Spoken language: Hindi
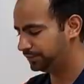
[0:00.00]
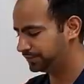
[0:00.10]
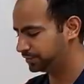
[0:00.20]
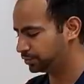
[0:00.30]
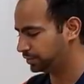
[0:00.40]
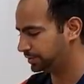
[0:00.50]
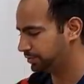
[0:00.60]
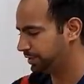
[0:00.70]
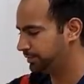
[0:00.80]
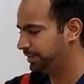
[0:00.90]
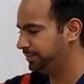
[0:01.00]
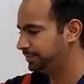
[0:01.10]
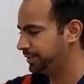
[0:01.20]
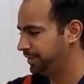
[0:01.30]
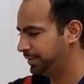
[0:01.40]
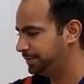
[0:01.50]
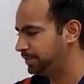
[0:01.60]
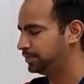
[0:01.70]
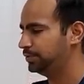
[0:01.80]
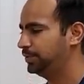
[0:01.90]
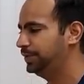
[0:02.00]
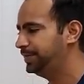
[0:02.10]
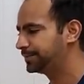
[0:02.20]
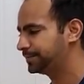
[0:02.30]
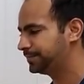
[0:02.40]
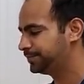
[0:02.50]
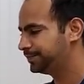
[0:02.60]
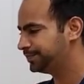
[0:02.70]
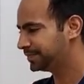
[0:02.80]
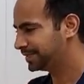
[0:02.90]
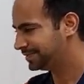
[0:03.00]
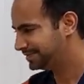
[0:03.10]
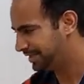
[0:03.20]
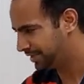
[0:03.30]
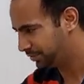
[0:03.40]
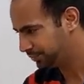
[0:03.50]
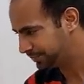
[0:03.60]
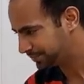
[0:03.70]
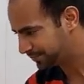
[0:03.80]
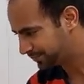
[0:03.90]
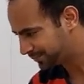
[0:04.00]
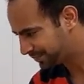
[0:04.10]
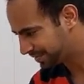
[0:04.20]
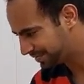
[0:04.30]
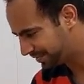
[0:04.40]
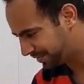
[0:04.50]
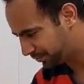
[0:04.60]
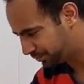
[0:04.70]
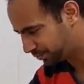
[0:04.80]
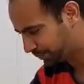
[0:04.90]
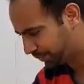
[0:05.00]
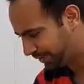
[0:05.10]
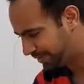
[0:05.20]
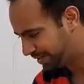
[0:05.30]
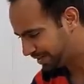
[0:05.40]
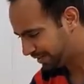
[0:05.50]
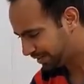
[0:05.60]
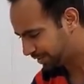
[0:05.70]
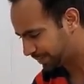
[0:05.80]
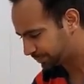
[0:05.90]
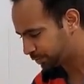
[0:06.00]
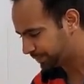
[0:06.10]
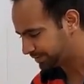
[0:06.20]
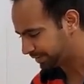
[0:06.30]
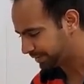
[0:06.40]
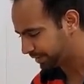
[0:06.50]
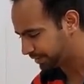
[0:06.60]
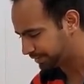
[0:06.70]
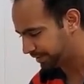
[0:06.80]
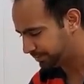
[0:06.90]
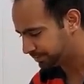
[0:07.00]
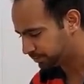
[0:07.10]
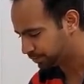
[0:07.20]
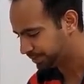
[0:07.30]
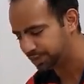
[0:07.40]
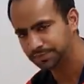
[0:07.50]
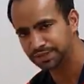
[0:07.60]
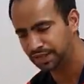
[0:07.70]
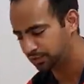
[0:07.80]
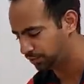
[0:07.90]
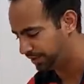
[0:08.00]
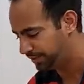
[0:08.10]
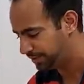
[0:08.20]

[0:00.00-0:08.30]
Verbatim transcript: फिर से शुरू करता हूँ एक बारी बड़ी अप गुड बॉय डाउन डाउन गुड बॉय अब आपको बेसिकली क्या करना है मुट्ठी अभी ना खोलें